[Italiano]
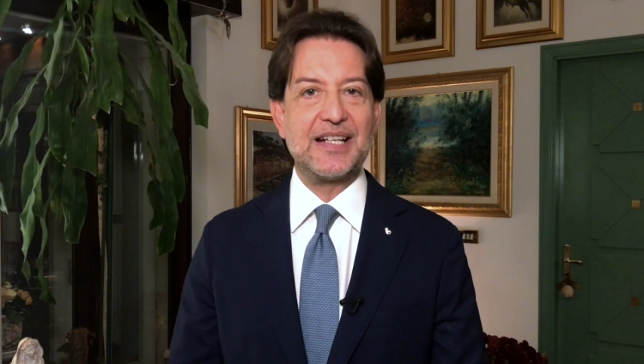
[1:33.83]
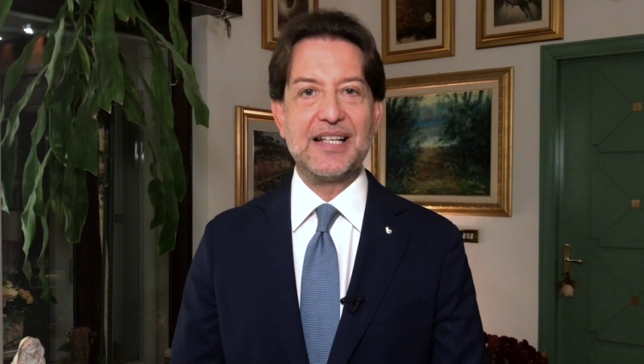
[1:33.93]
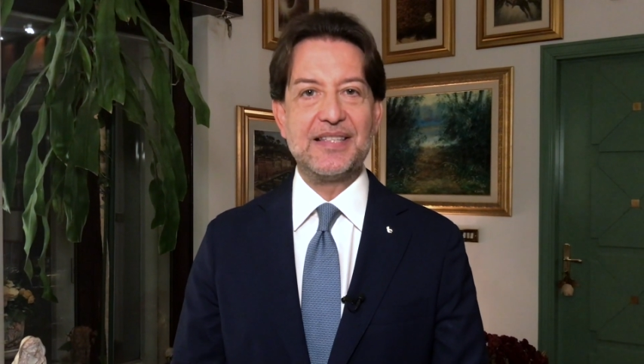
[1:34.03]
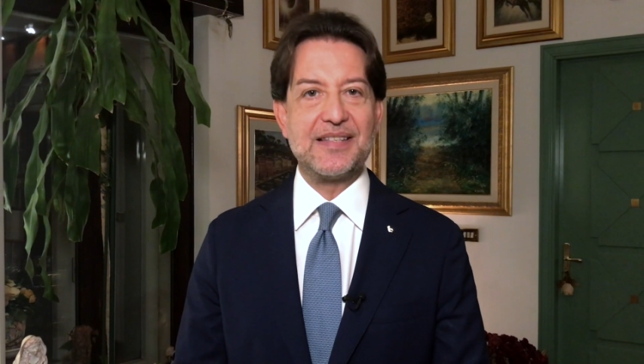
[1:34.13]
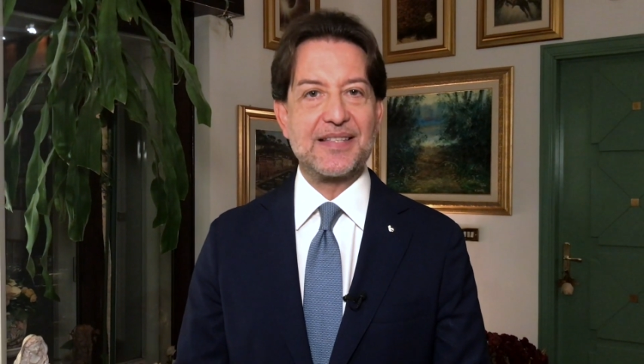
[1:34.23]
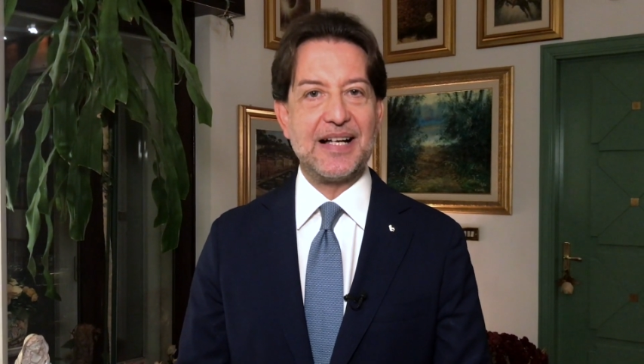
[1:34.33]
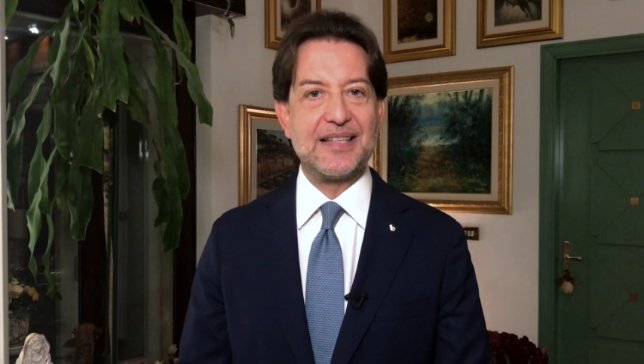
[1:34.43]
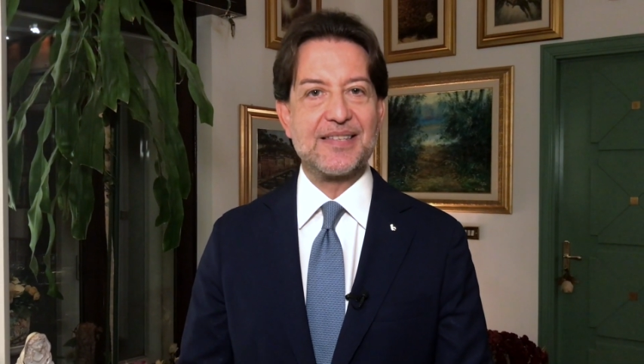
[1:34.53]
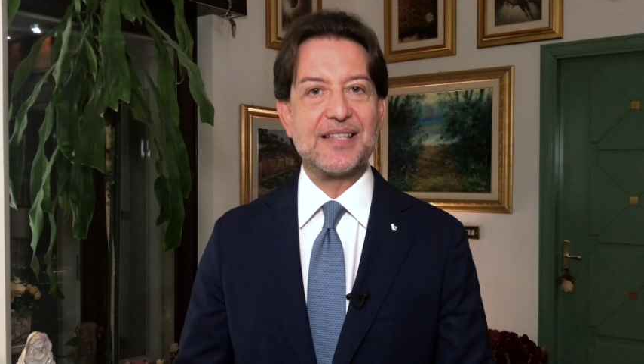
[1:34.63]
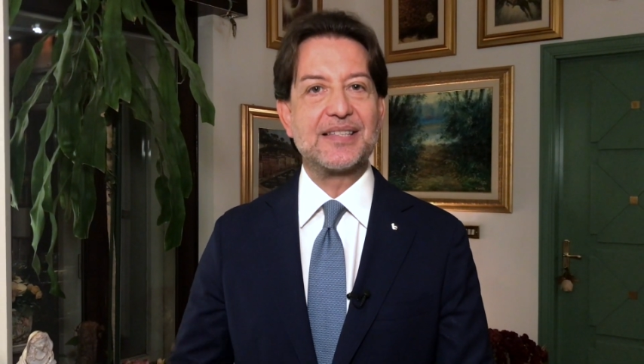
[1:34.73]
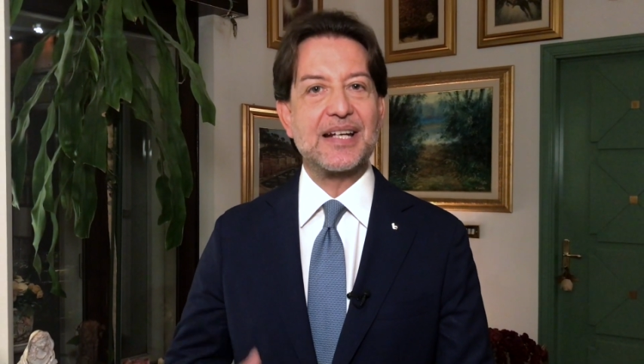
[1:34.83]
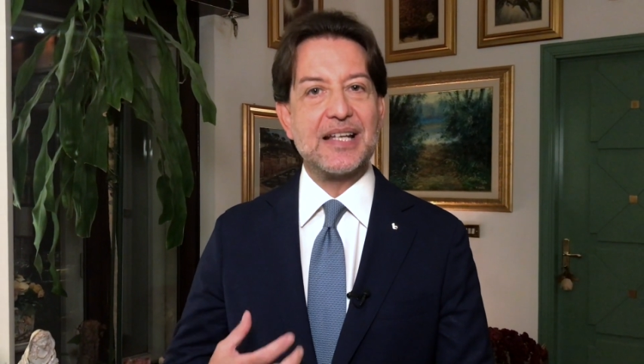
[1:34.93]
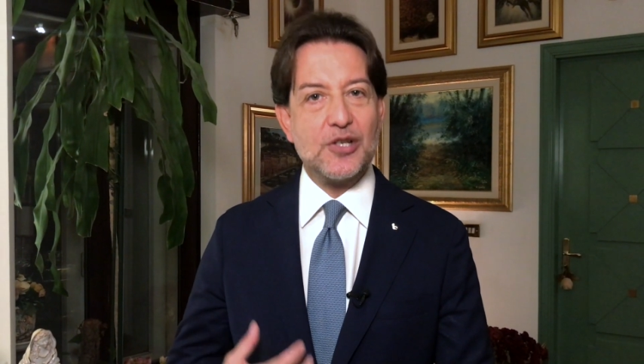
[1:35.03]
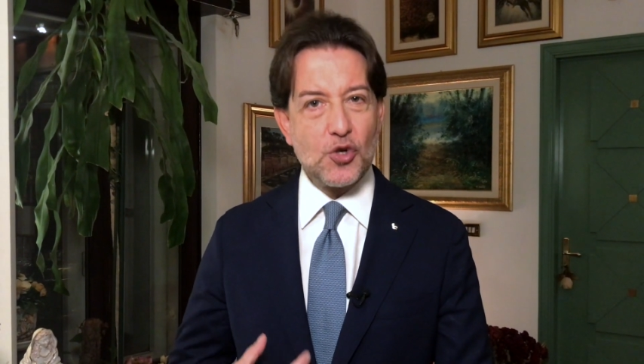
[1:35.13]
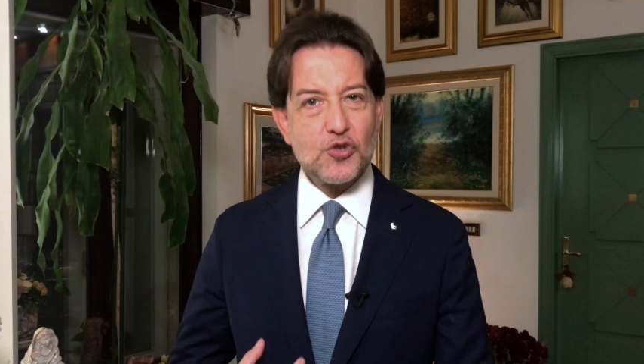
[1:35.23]
le distanze tra
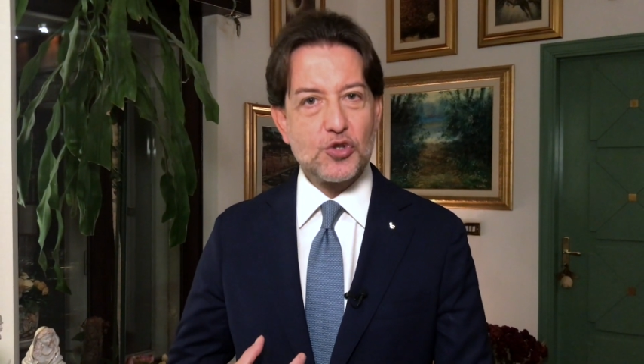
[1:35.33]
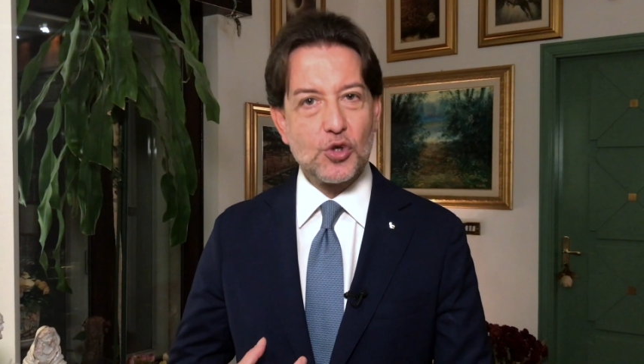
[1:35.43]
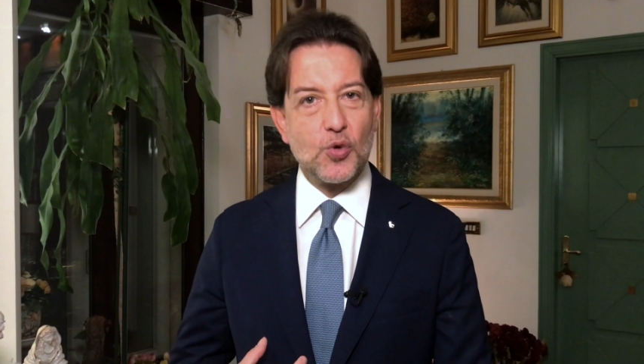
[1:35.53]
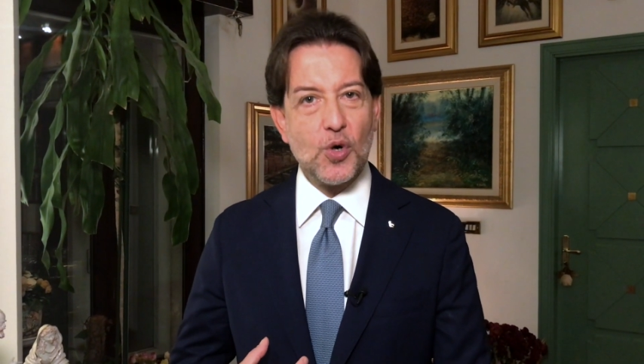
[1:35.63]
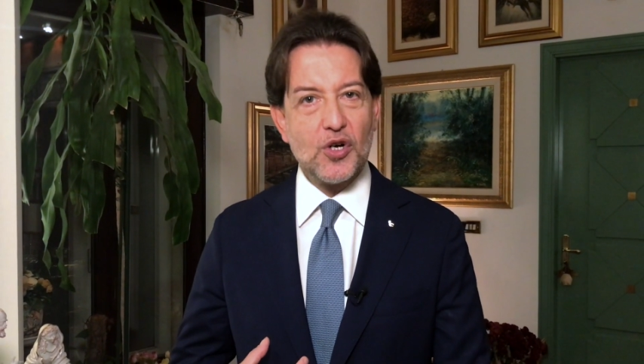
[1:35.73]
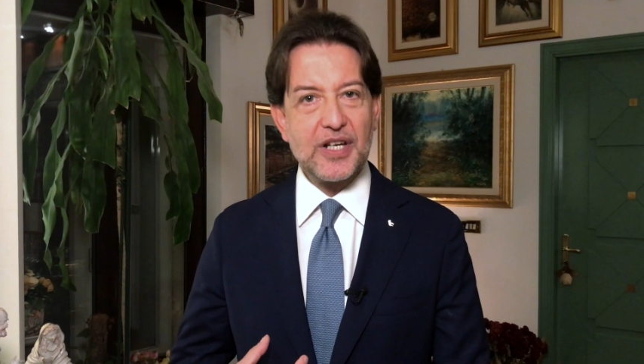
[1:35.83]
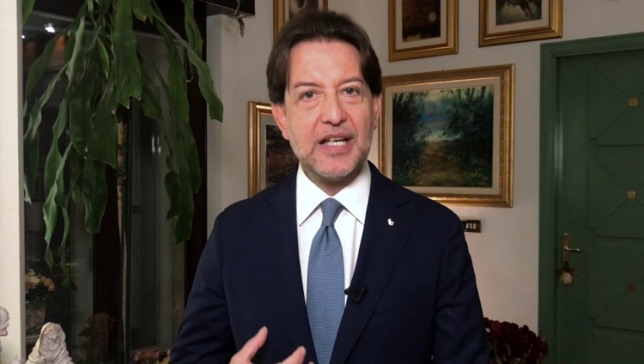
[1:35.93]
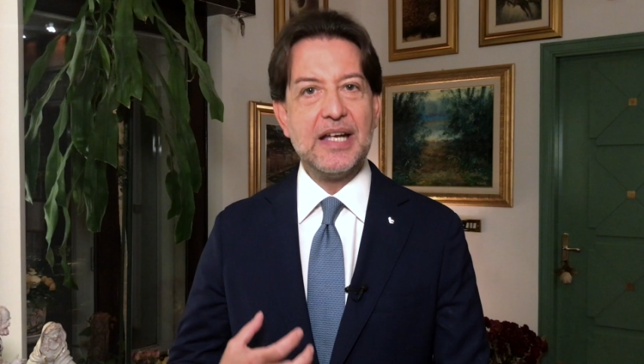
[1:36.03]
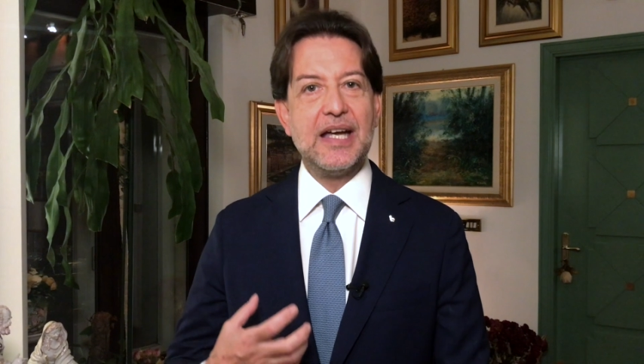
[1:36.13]
il nostro cuore